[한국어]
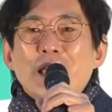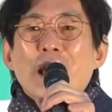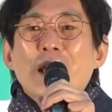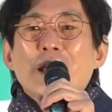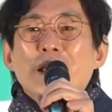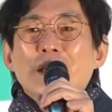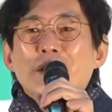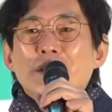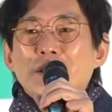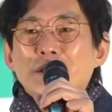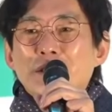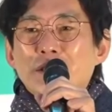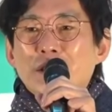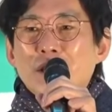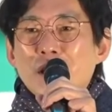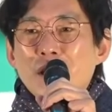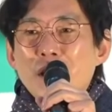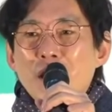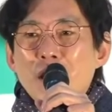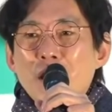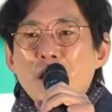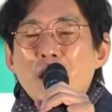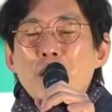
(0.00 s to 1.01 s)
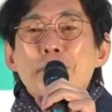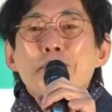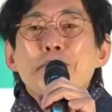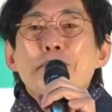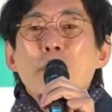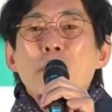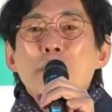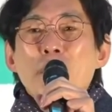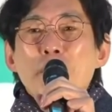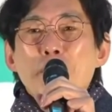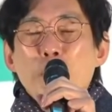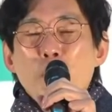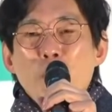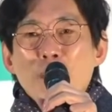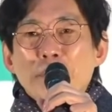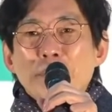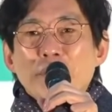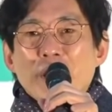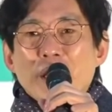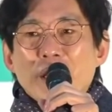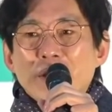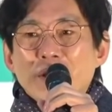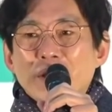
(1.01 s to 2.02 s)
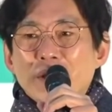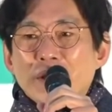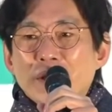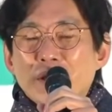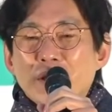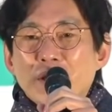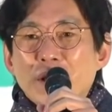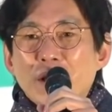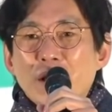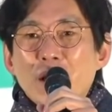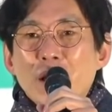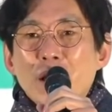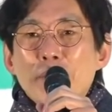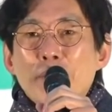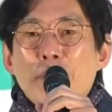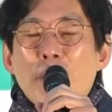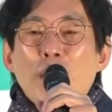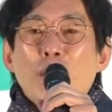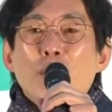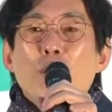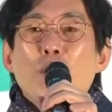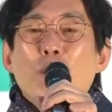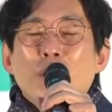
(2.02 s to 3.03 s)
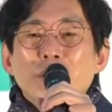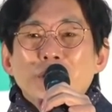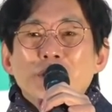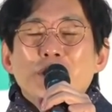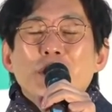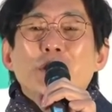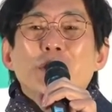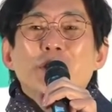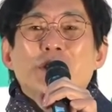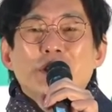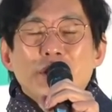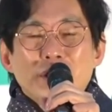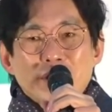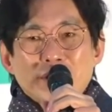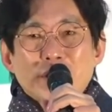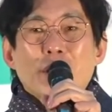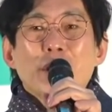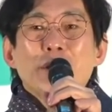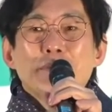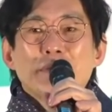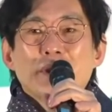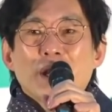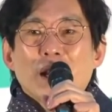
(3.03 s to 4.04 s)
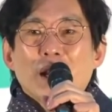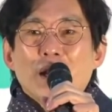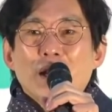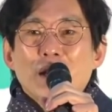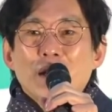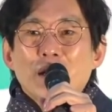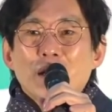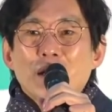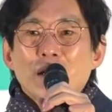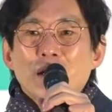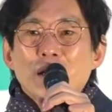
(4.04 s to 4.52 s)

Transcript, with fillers: 탄핵은 헌법에 포함되어 있는 바로 헌정 질서입니다.